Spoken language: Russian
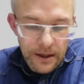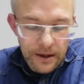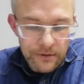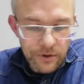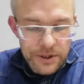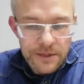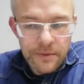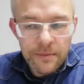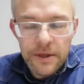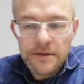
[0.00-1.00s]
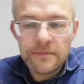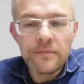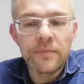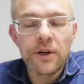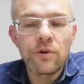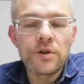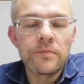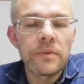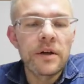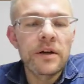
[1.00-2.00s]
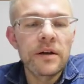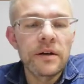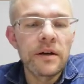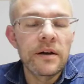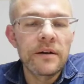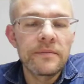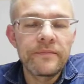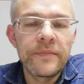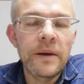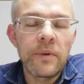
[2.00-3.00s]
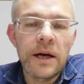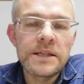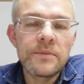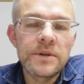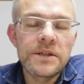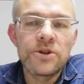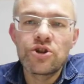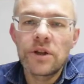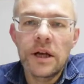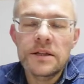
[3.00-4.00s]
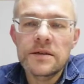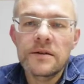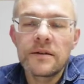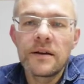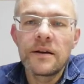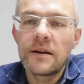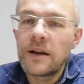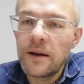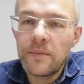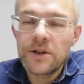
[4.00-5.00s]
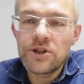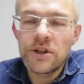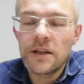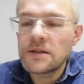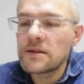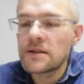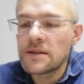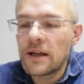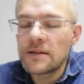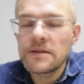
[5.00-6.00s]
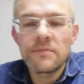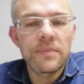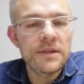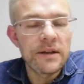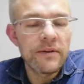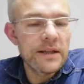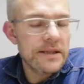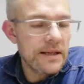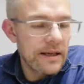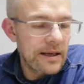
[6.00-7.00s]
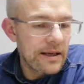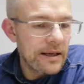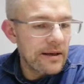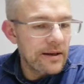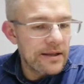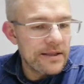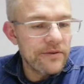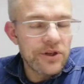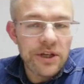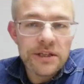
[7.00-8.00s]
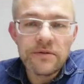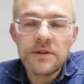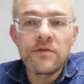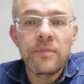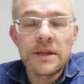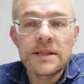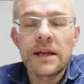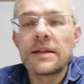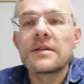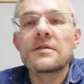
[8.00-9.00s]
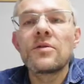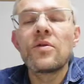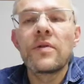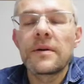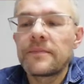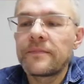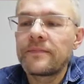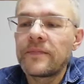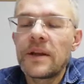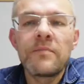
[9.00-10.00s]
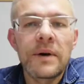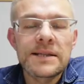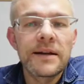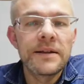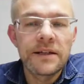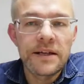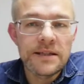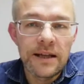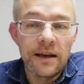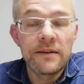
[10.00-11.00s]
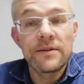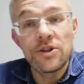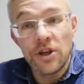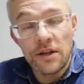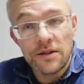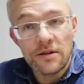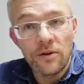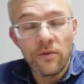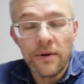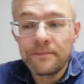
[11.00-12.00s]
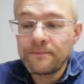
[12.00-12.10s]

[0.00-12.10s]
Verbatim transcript: Вот здесь мы опять приходим к необходимости читать, крепко читать, знать, познавать, совершенствоваться в познании слова – и в познании Христа через Слово.